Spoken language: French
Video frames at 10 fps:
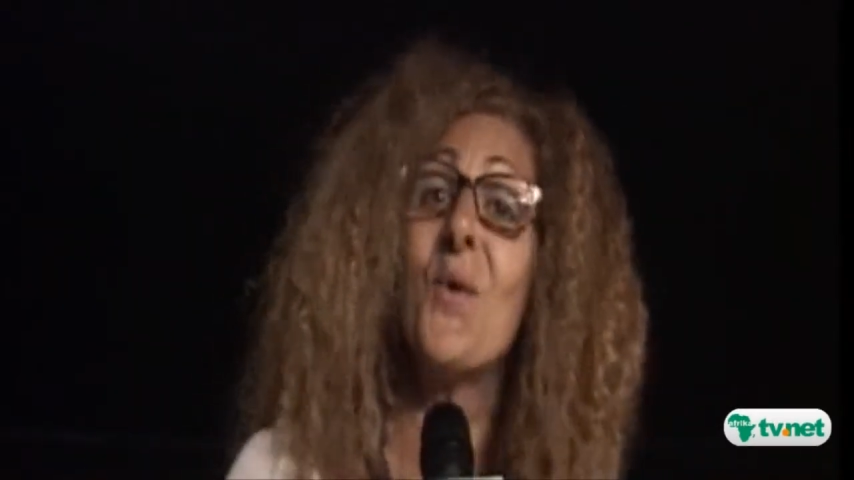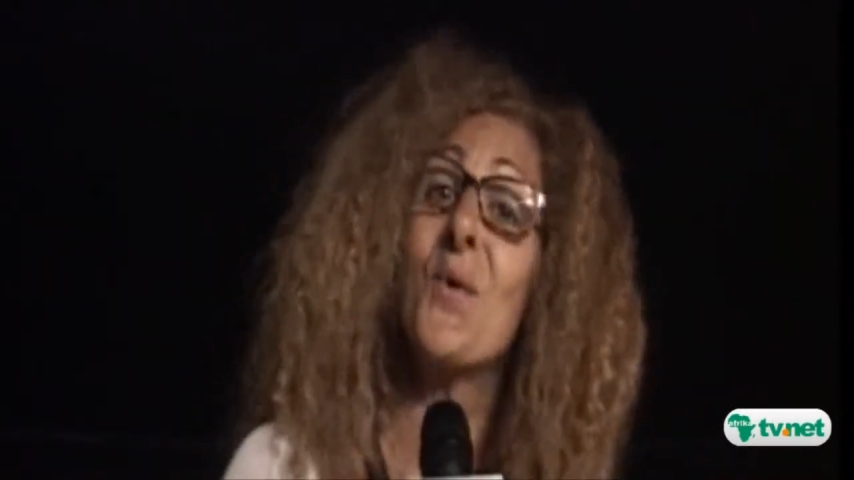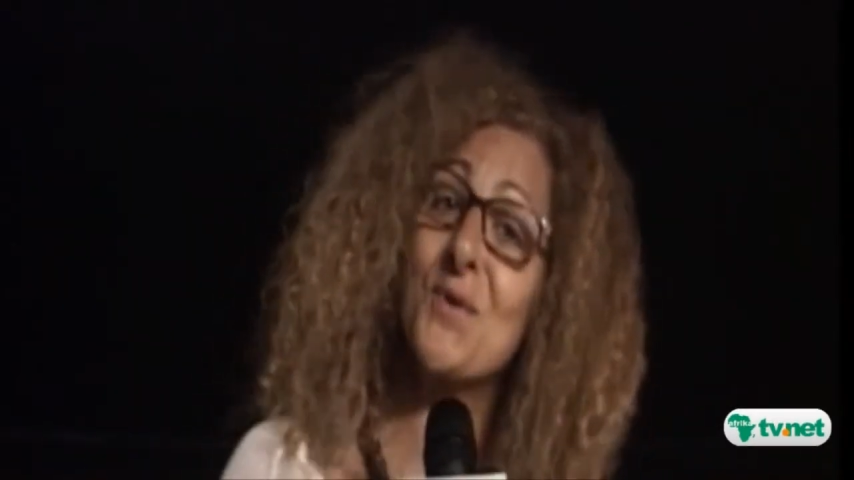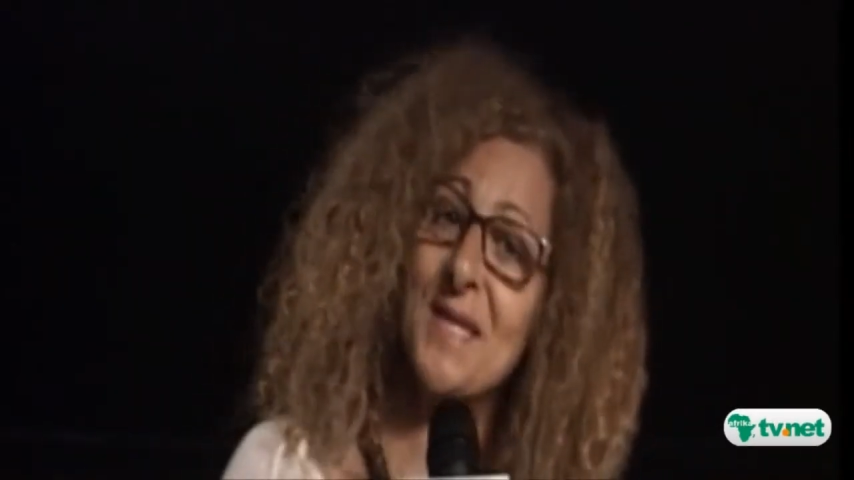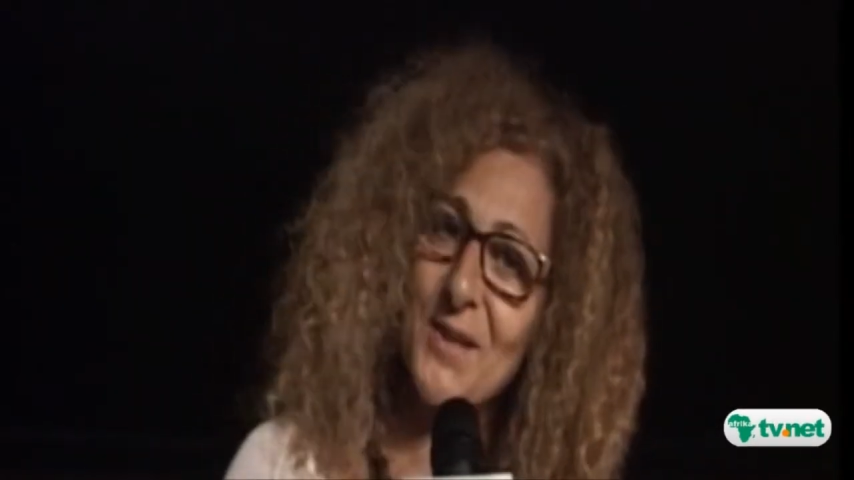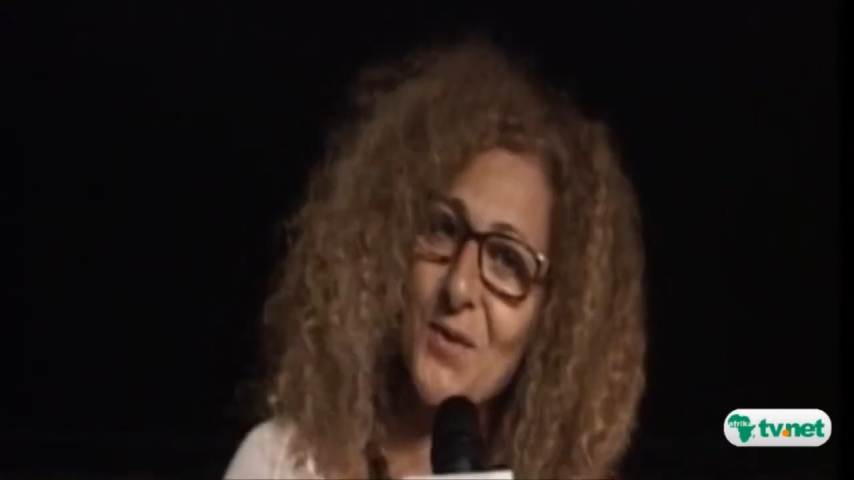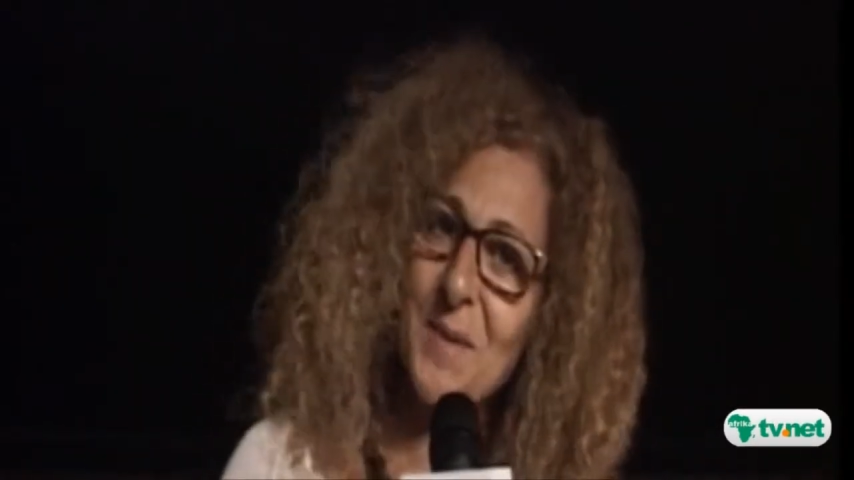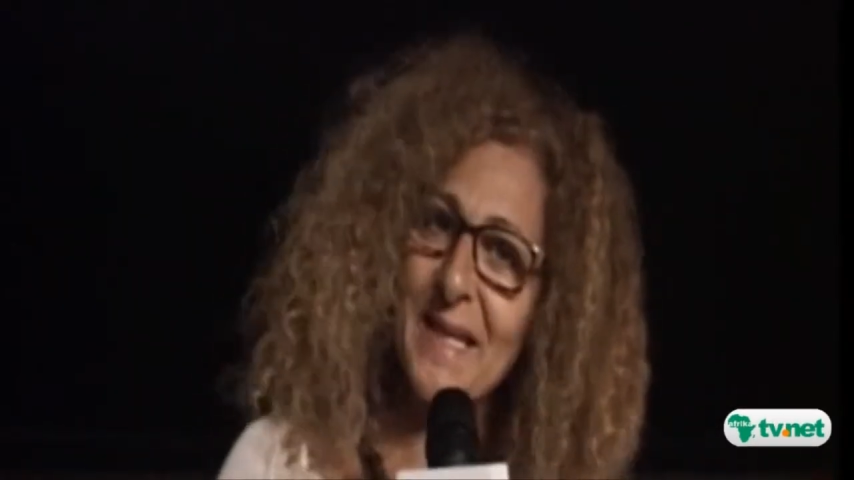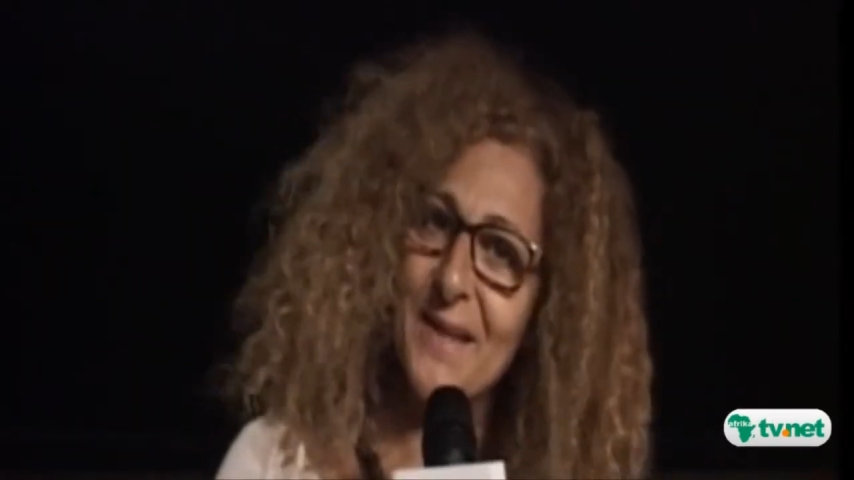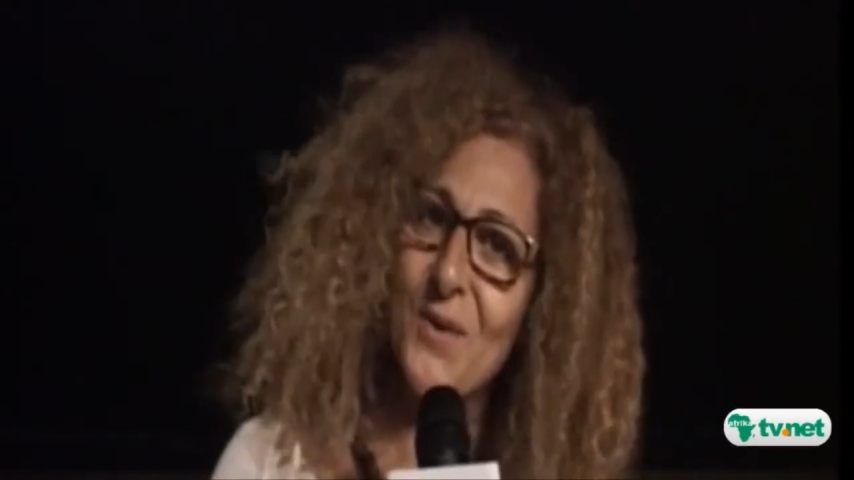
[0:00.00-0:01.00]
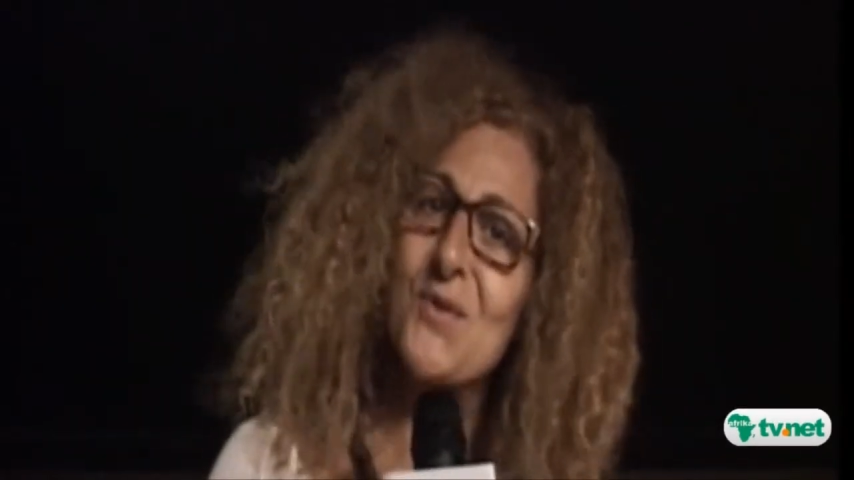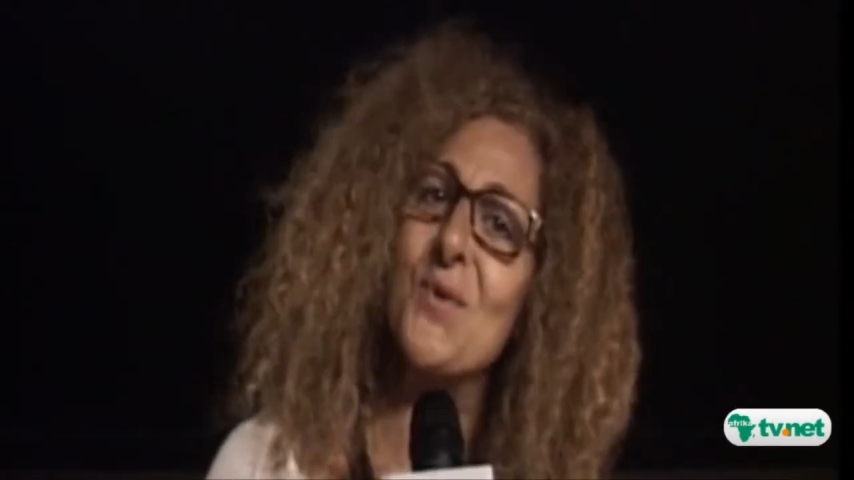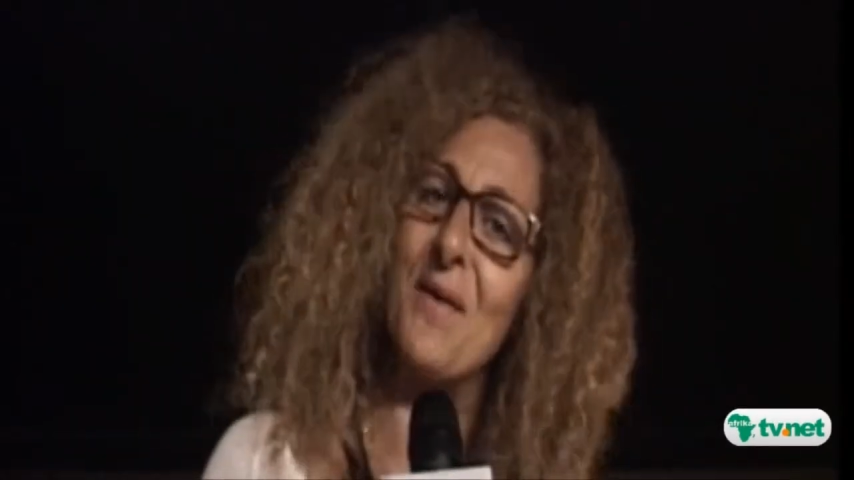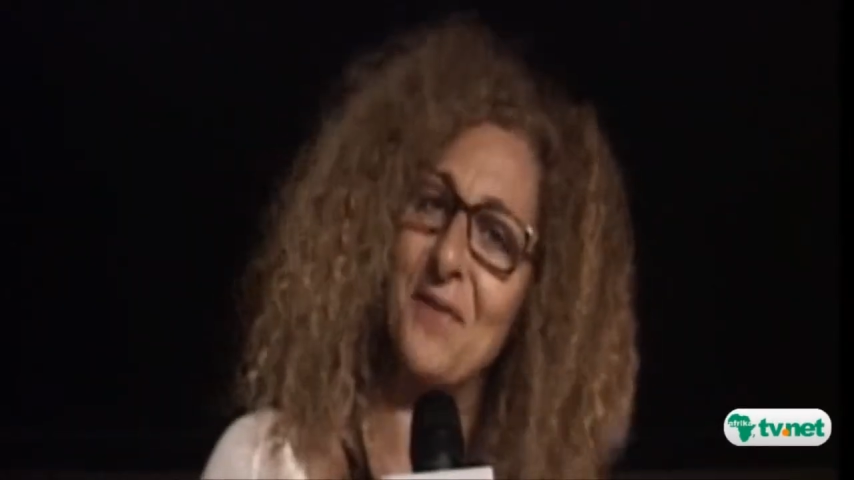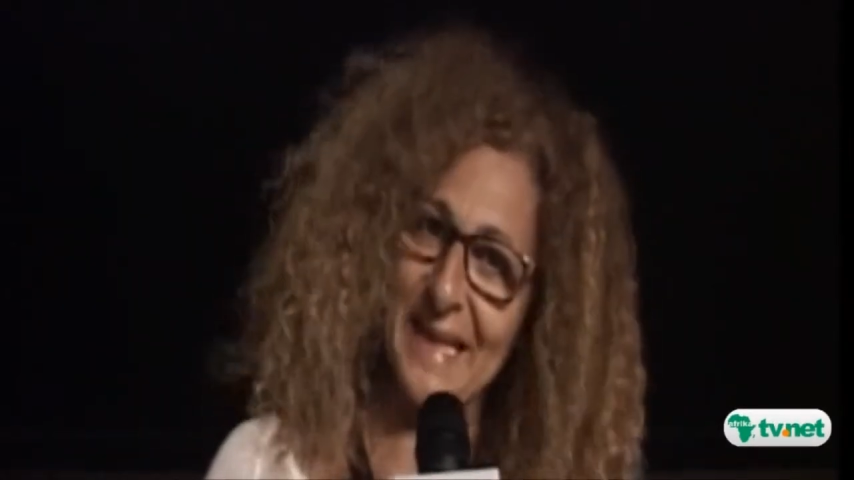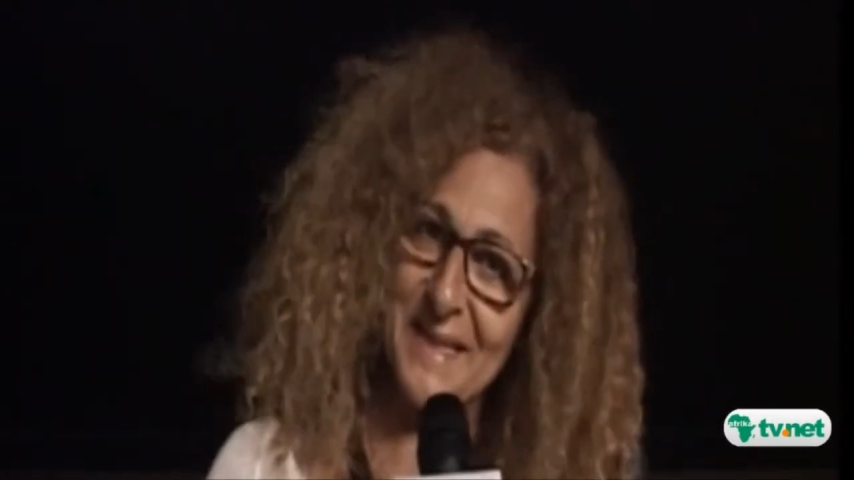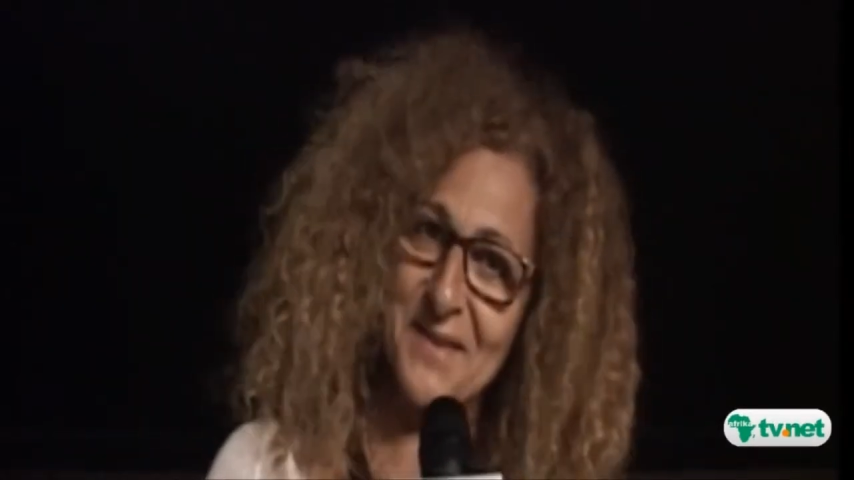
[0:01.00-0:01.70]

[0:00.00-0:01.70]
heureuse année 2014 sur Africa